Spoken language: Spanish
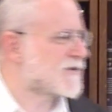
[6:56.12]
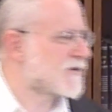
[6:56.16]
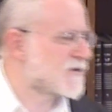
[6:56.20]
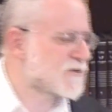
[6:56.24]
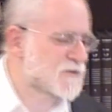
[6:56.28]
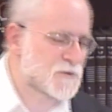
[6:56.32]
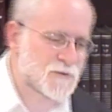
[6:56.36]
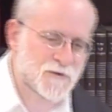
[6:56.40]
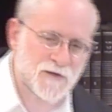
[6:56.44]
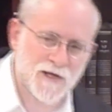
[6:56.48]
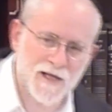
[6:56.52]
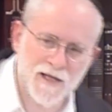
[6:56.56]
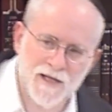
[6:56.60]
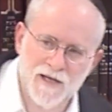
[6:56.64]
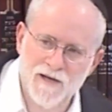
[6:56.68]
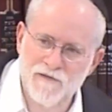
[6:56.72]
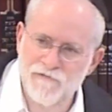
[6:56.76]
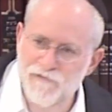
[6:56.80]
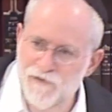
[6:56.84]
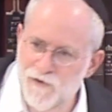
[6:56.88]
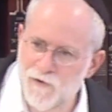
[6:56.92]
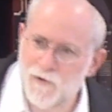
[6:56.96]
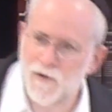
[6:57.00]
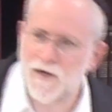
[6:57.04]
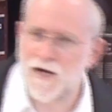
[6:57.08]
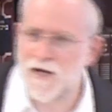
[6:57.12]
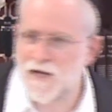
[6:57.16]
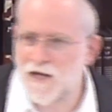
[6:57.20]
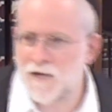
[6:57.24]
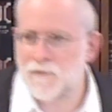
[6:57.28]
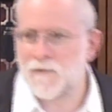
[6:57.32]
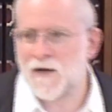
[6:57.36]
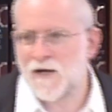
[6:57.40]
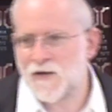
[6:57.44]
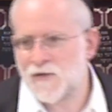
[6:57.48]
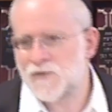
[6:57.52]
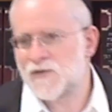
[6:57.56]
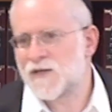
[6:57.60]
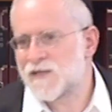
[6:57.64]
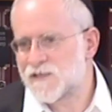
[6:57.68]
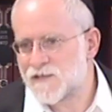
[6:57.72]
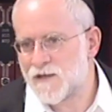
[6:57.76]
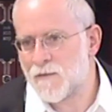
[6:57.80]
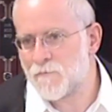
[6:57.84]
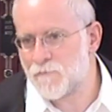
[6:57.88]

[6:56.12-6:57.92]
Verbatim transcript: suceden. Afilo que hay hermanos que están